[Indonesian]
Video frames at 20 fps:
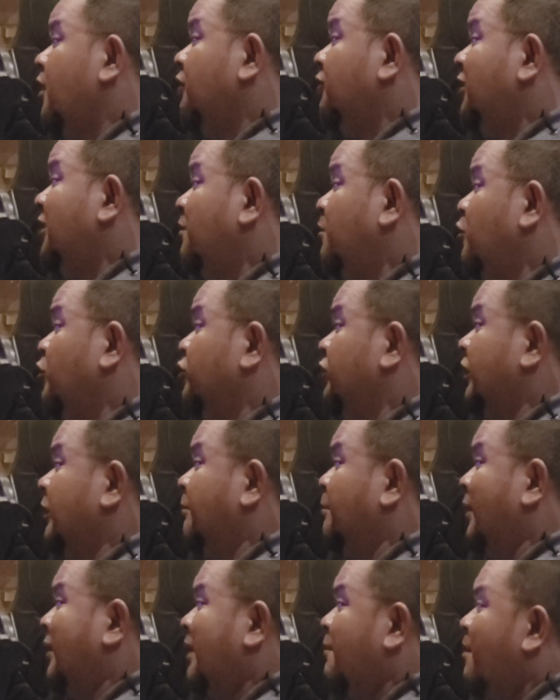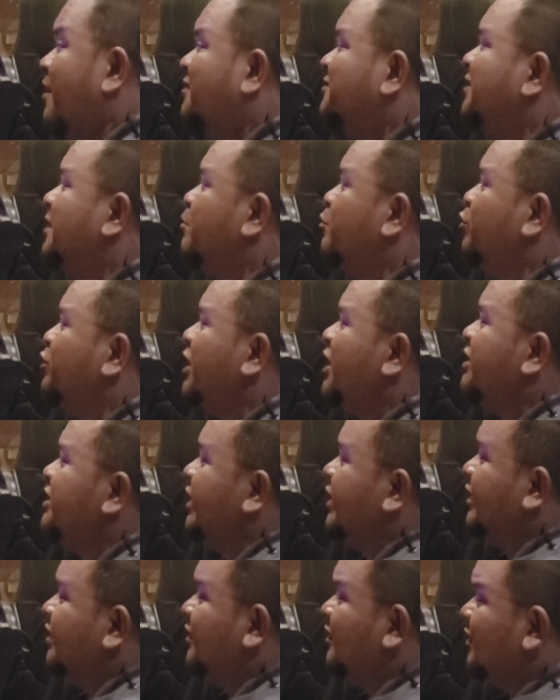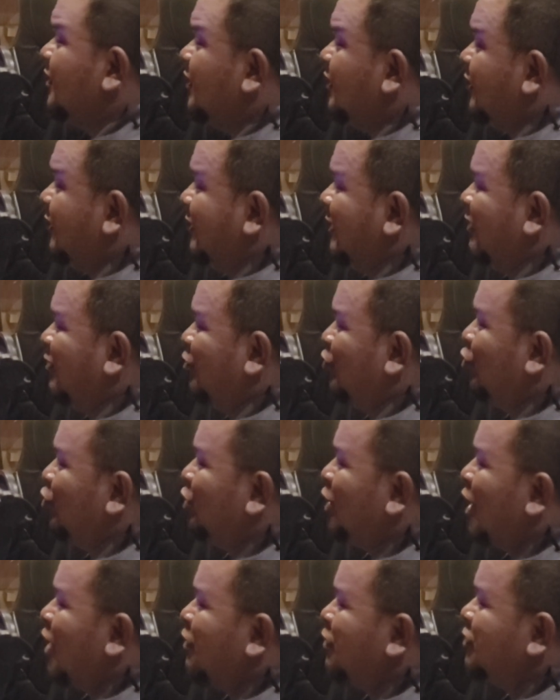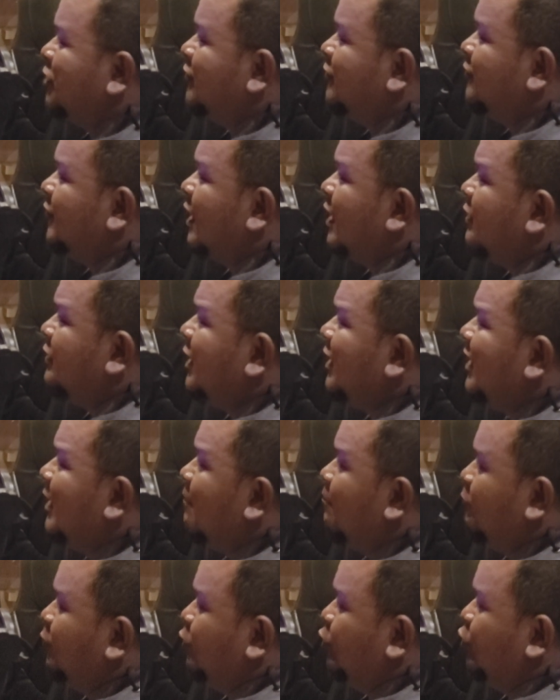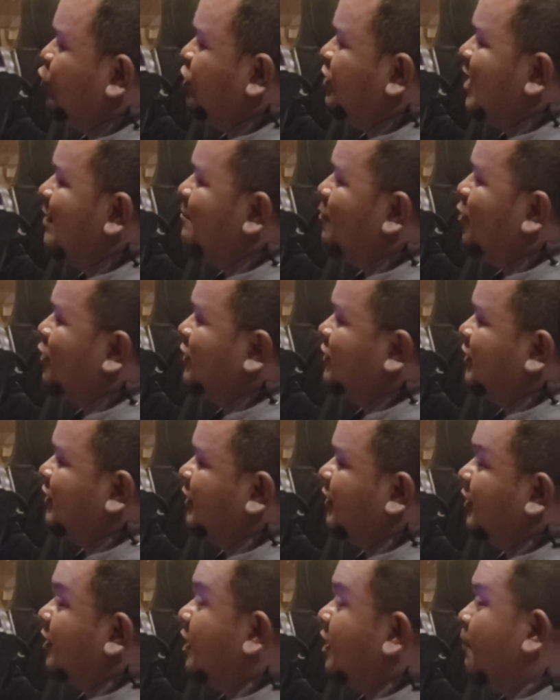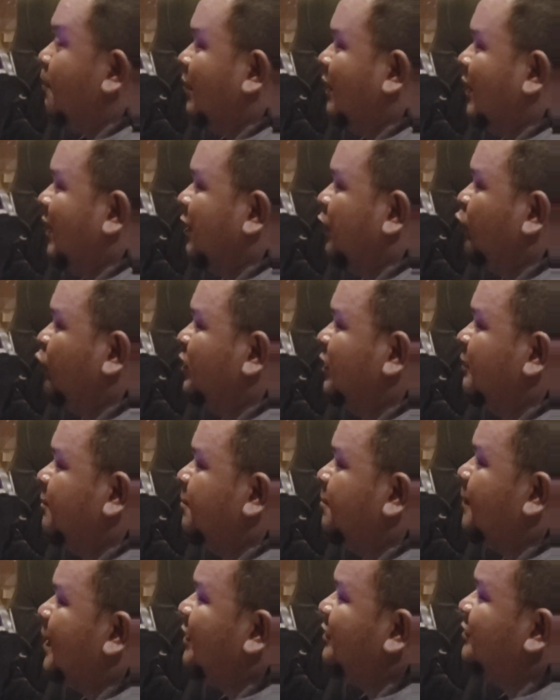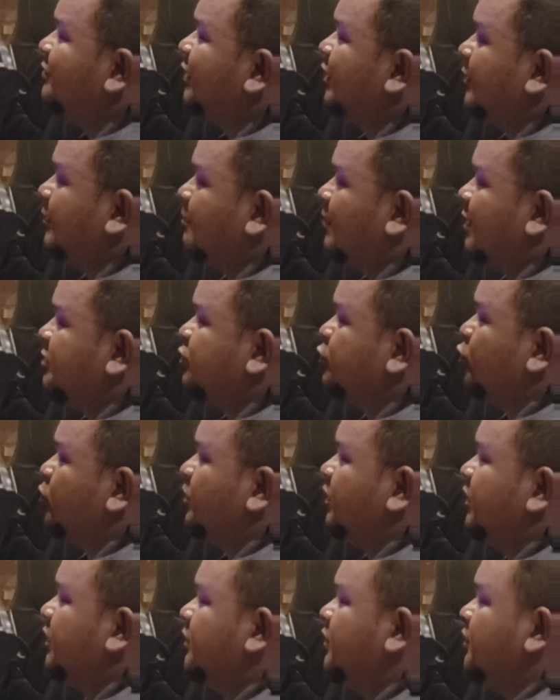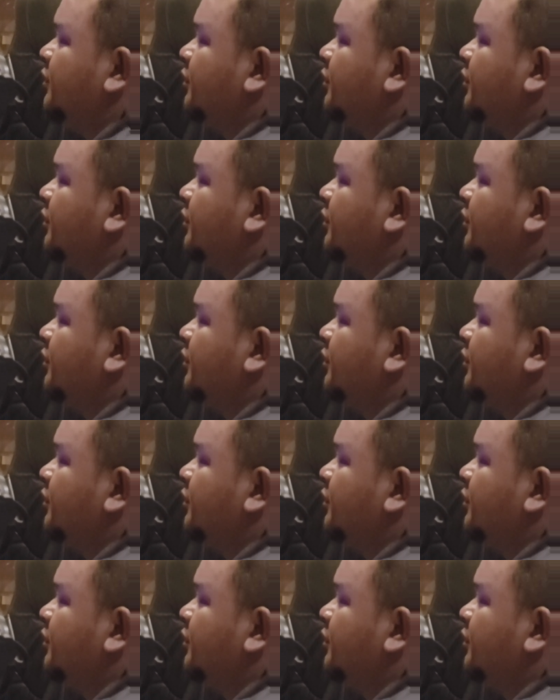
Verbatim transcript: Terbukti pada masa mudanya, ia turut aktif dalam dunia politik melalui Partai Masumi.